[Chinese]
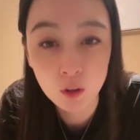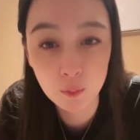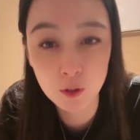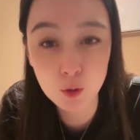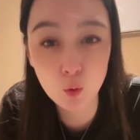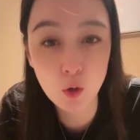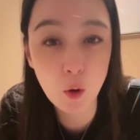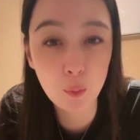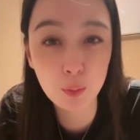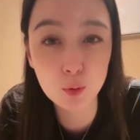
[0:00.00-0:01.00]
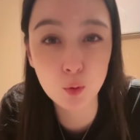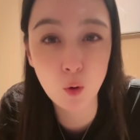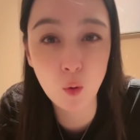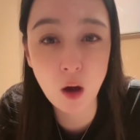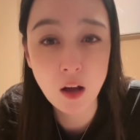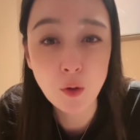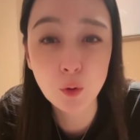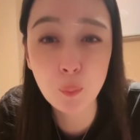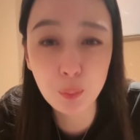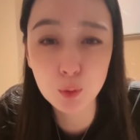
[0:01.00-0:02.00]
你们说要我不说话，
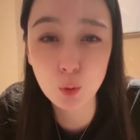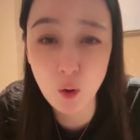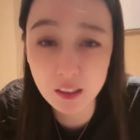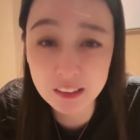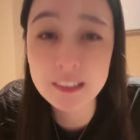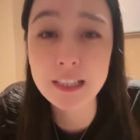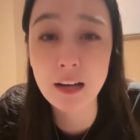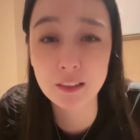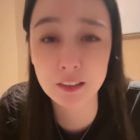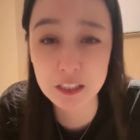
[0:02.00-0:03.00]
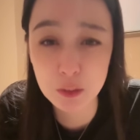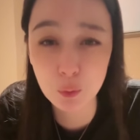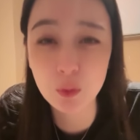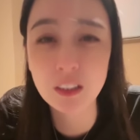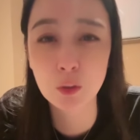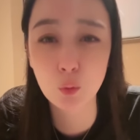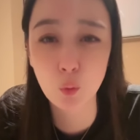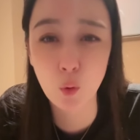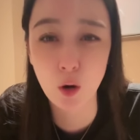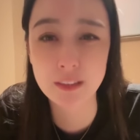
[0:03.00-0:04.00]
那不说话更吓人。那礼物更
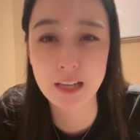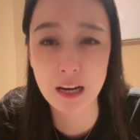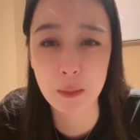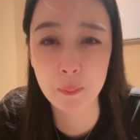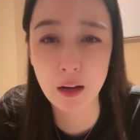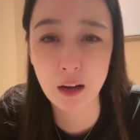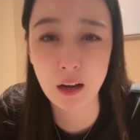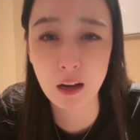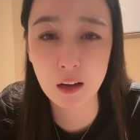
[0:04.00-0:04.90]
多，家人们，